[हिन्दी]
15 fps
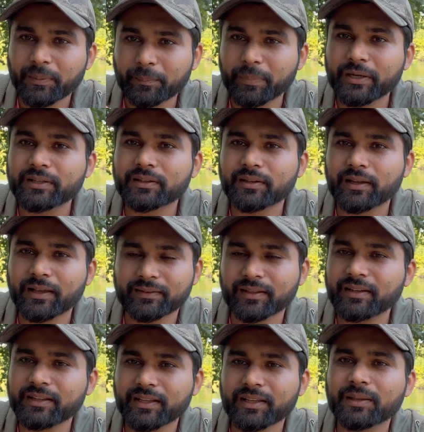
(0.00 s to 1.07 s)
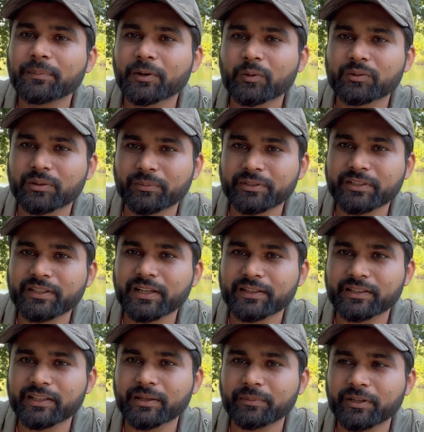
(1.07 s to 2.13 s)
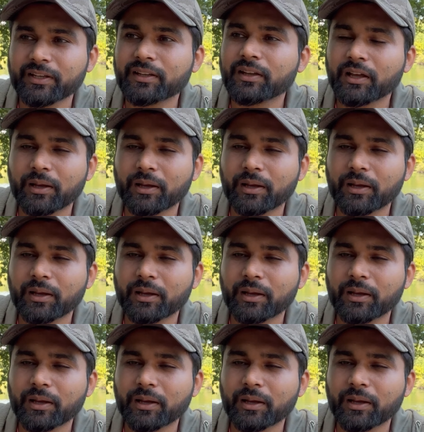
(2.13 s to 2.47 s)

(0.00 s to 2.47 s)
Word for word: बट ऐसा नहीं है कि मेरे को समझ नहीं आती अब ये